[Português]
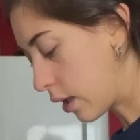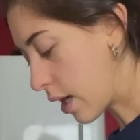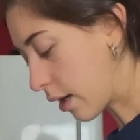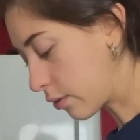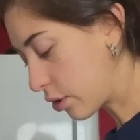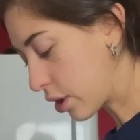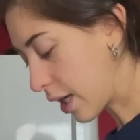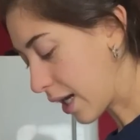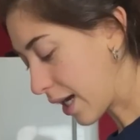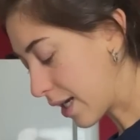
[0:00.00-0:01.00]
E aí quando eu
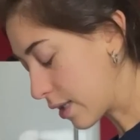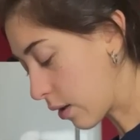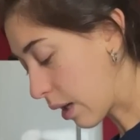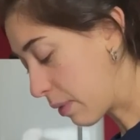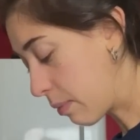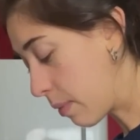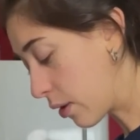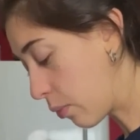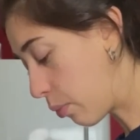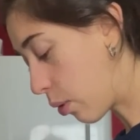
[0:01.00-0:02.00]
cheguei em casa, eu acabei
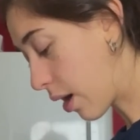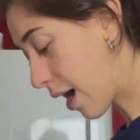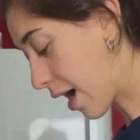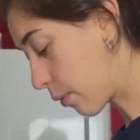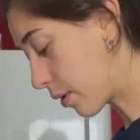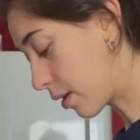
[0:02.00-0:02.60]
bebendo pouca água.